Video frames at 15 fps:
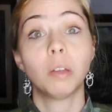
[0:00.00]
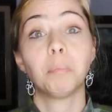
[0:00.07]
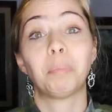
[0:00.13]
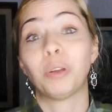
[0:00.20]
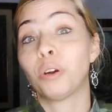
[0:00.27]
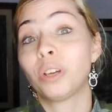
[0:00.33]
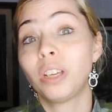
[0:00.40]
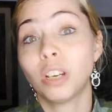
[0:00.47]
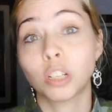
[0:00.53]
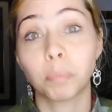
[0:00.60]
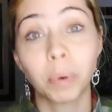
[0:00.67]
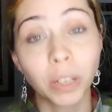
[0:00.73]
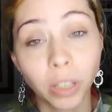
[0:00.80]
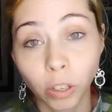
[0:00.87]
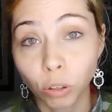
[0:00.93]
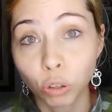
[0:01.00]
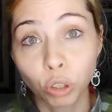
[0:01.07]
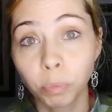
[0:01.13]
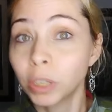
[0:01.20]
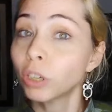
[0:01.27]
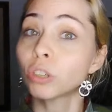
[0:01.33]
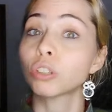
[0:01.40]
Pero aquí en España, hijos
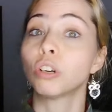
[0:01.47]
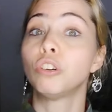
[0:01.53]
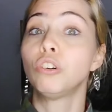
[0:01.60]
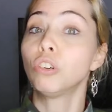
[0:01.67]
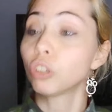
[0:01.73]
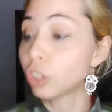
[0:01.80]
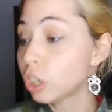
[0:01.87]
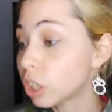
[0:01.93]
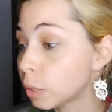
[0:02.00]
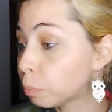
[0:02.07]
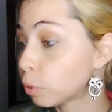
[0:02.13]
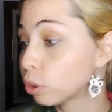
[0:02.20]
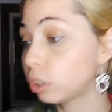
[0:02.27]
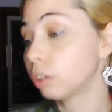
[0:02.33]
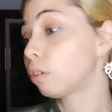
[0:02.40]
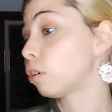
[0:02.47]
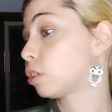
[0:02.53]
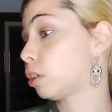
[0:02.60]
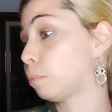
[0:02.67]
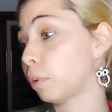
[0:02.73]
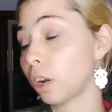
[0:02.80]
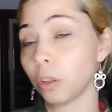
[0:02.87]
míos, no existe póster de los
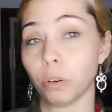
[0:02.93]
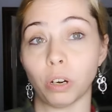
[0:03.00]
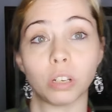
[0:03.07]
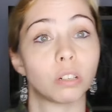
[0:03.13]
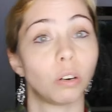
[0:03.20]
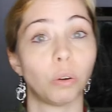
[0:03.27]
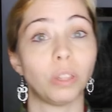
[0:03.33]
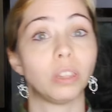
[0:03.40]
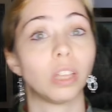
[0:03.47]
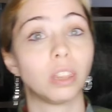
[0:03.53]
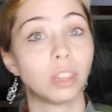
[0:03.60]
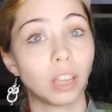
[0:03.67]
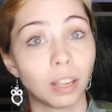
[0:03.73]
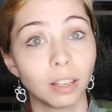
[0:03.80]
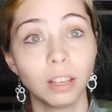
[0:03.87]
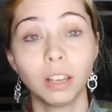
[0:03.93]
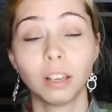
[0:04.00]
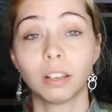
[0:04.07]
simuladores. Lo intenté.